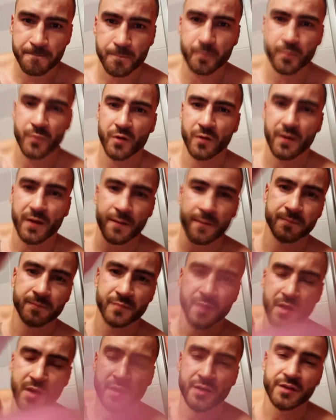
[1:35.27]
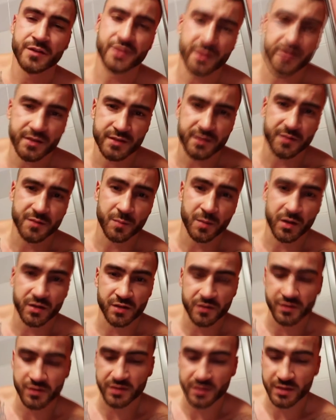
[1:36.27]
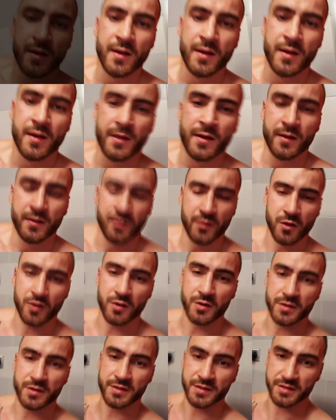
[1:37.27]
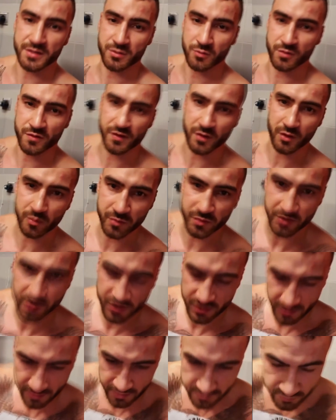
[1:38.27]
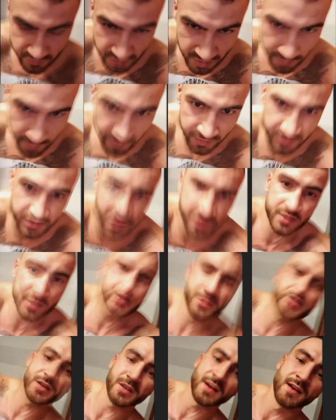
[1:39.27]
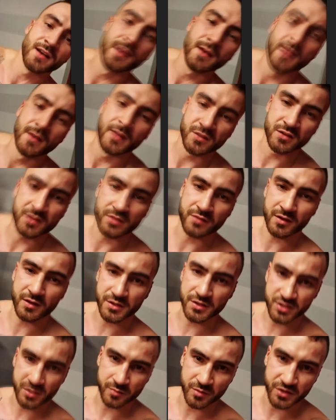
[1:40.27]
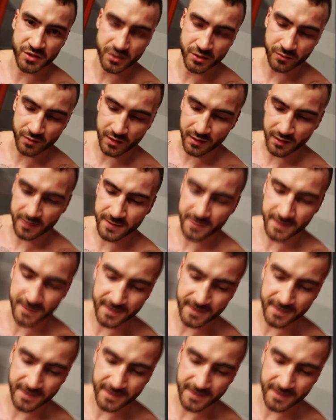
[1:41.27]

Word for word: Piona. Dzięki za wsparcie wszystkim. No, je, urwało mi troszkę, ale słyszałem jak krzyczeliście. Dodawaliście mi siły, ale...